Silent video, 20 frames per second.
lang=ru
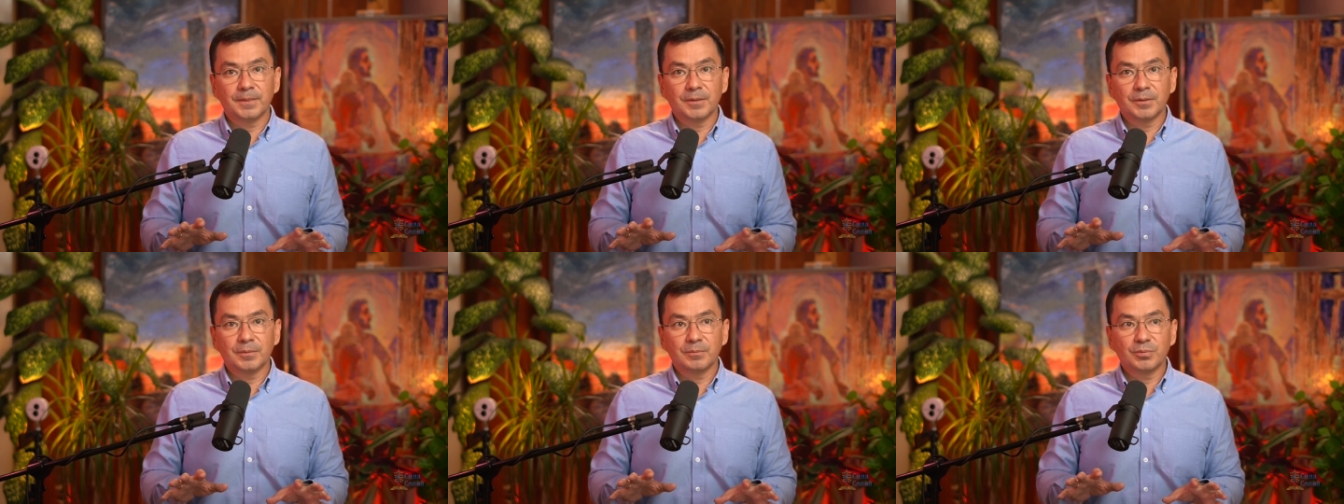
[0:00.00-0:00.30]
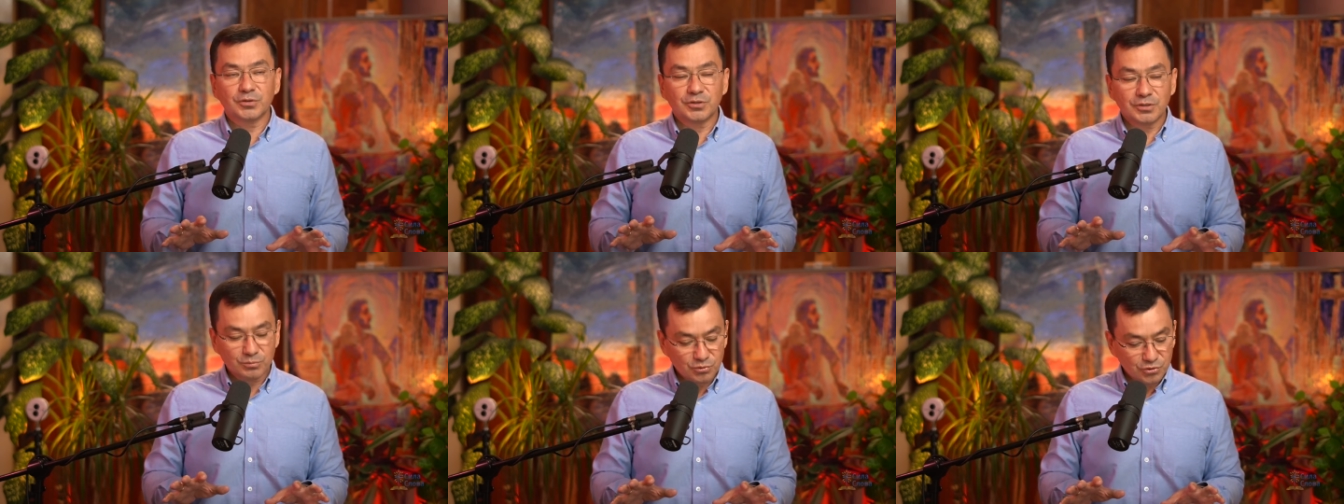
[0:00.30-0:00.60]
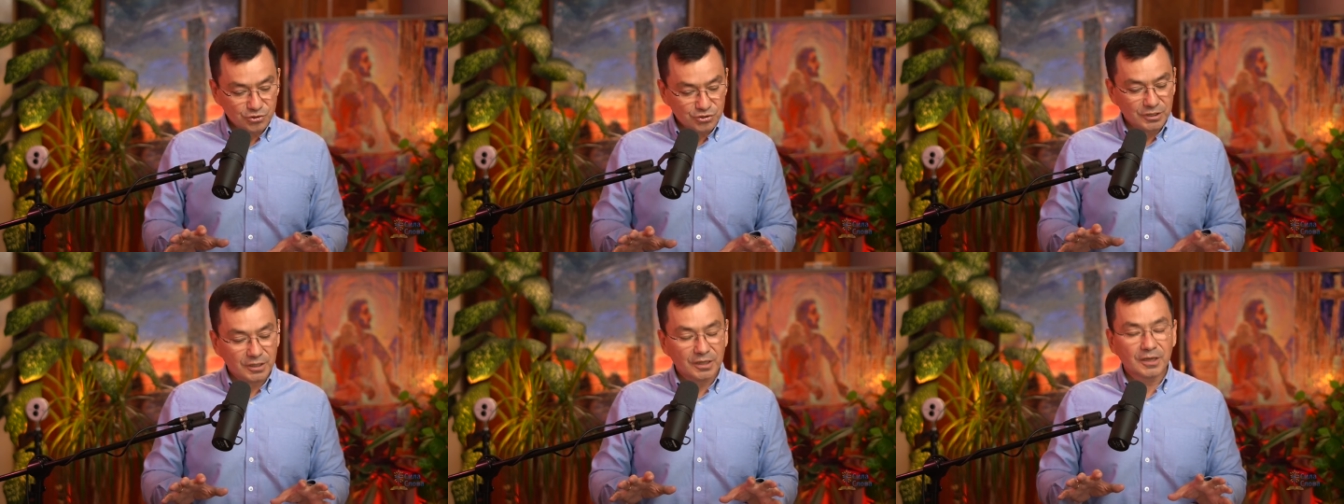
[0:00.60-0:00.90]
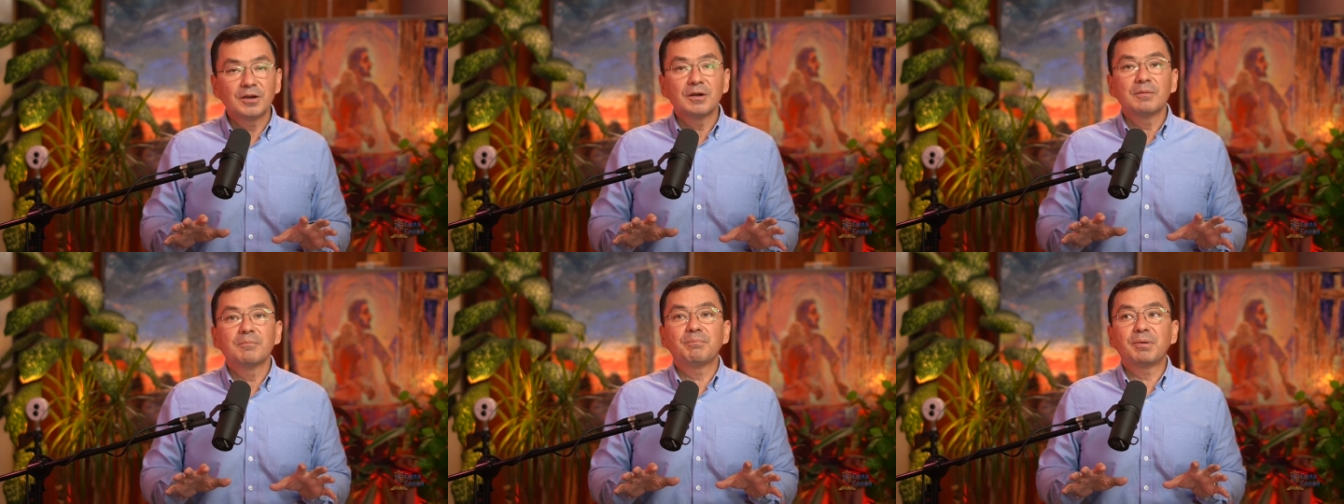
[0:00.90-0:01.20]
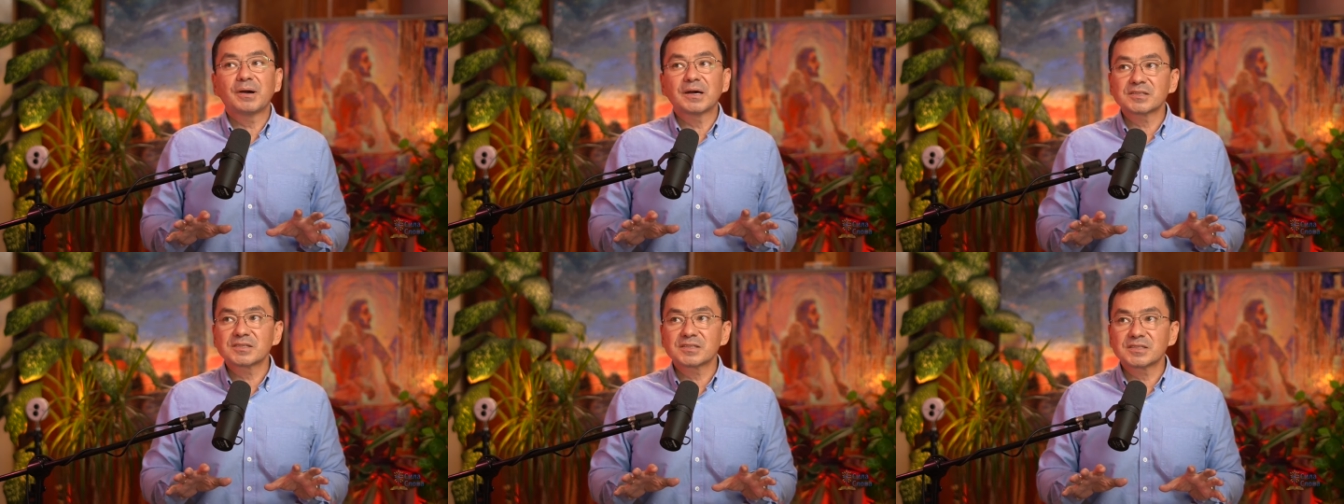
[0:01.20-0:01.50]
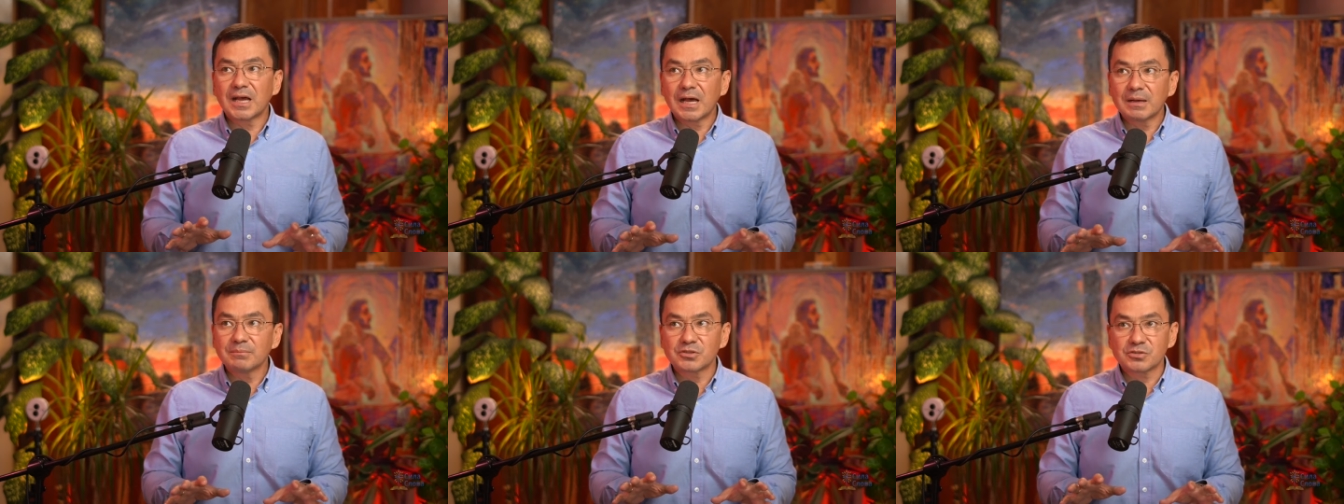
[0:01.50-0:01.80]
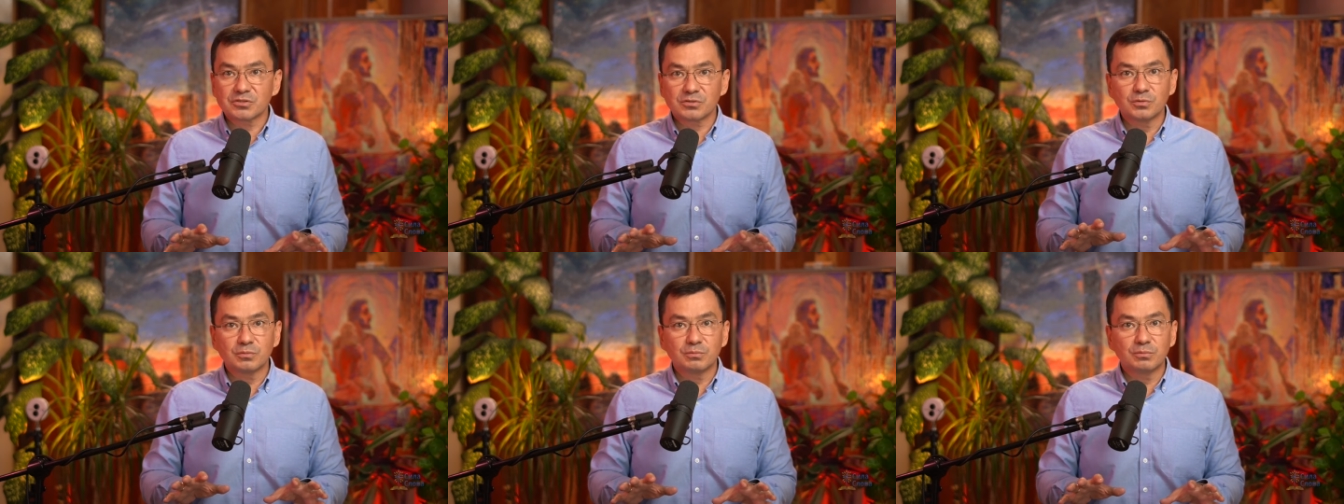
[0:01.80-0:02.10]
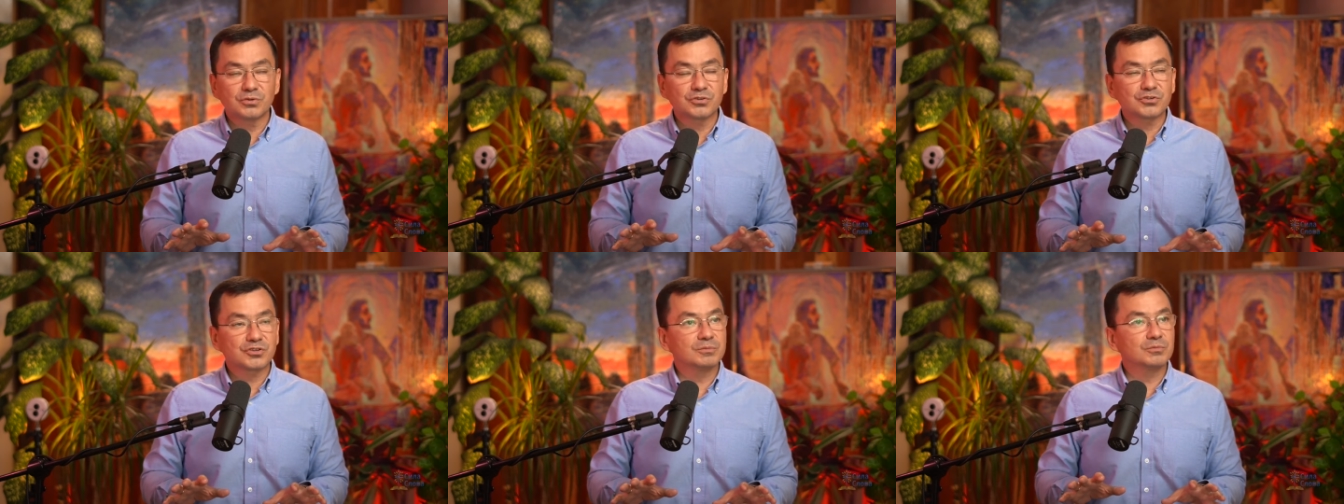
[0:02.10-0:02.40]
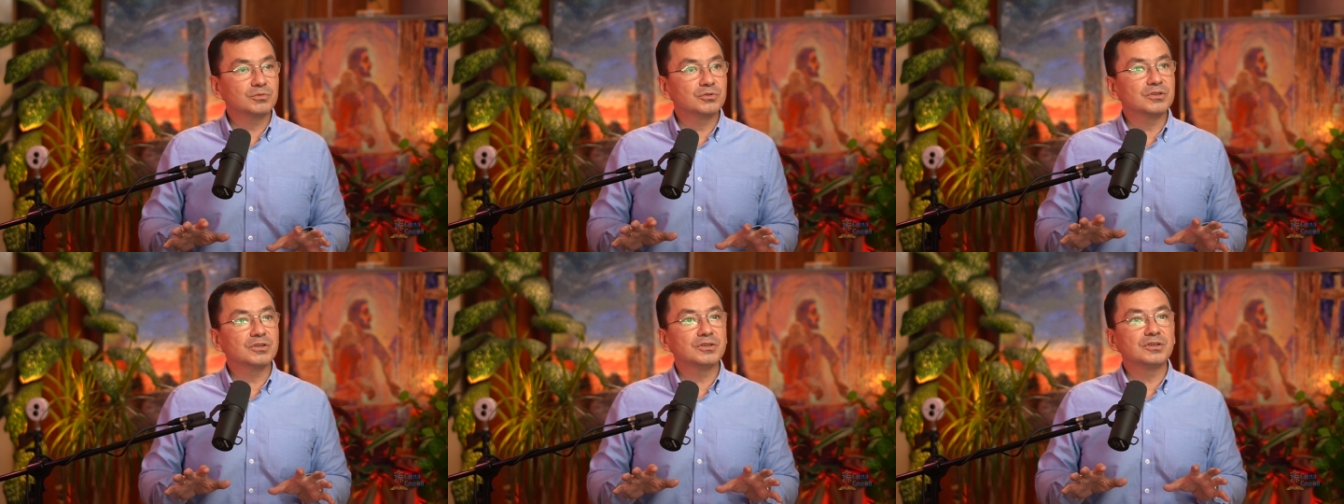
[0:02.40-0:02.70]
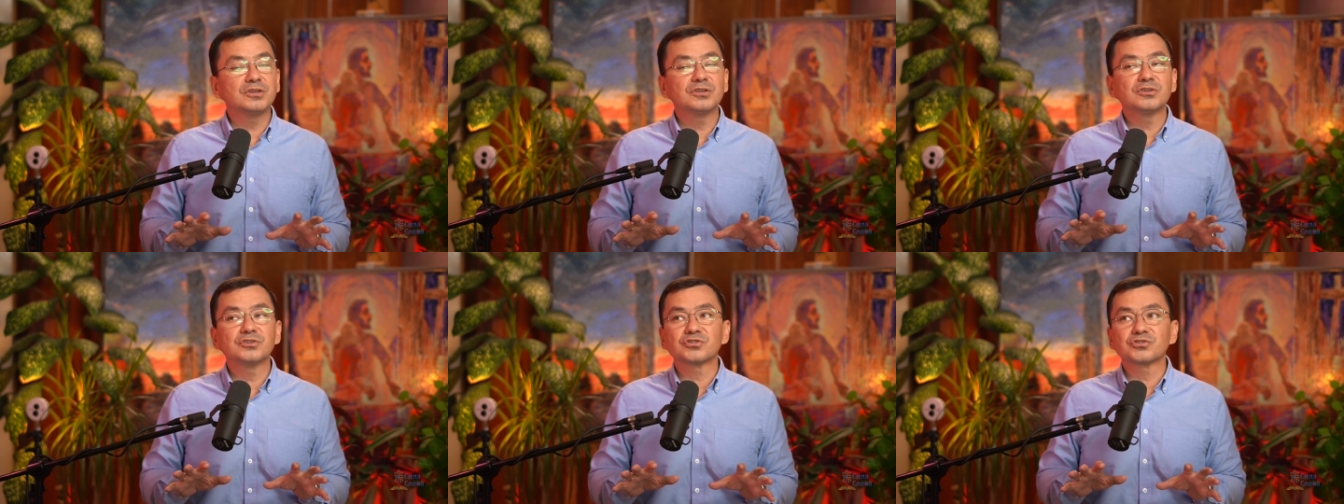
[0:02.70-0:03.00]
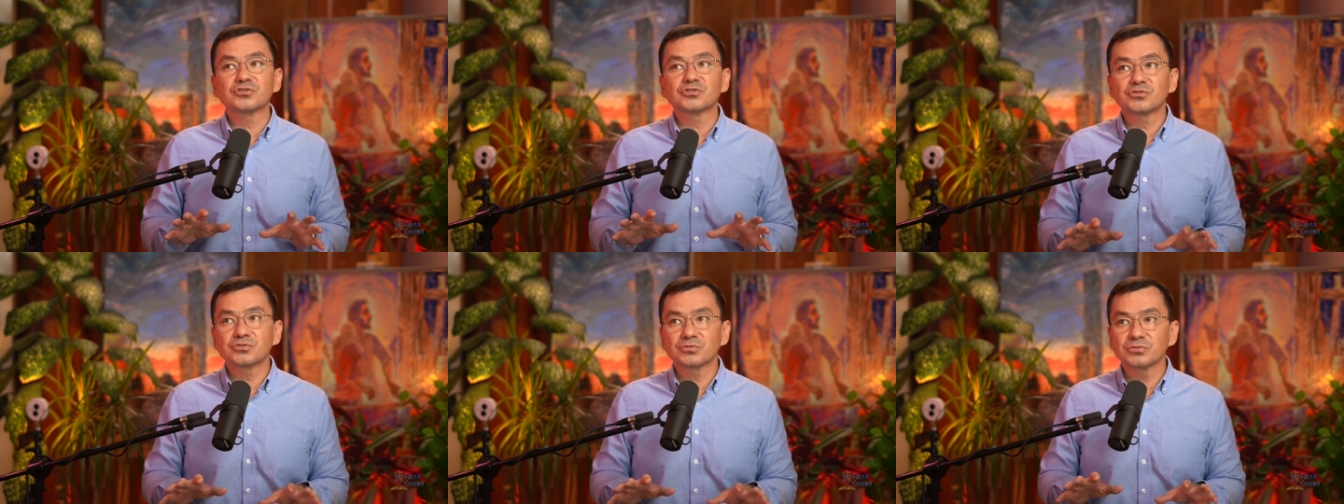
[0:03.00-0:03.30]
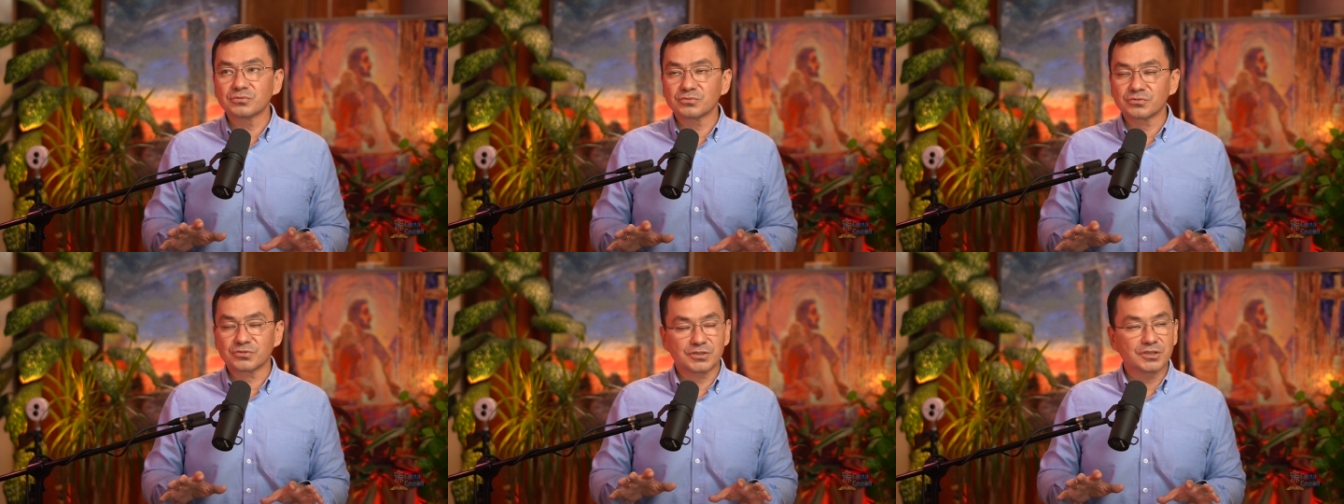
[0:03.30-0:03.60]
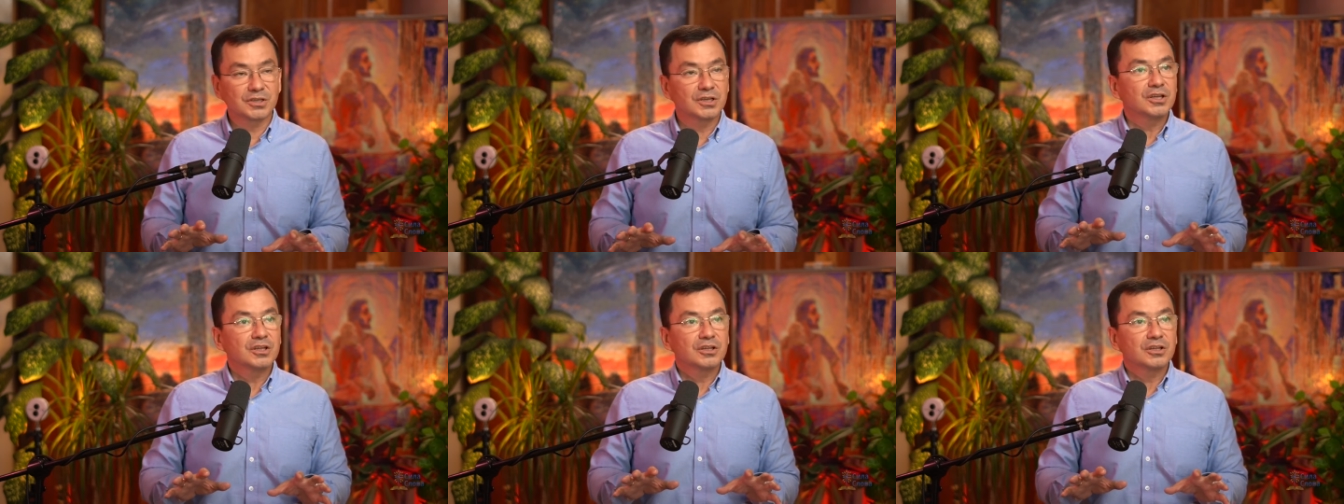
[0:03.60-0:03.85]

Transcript: Потому что по замыслу Божьему Иисус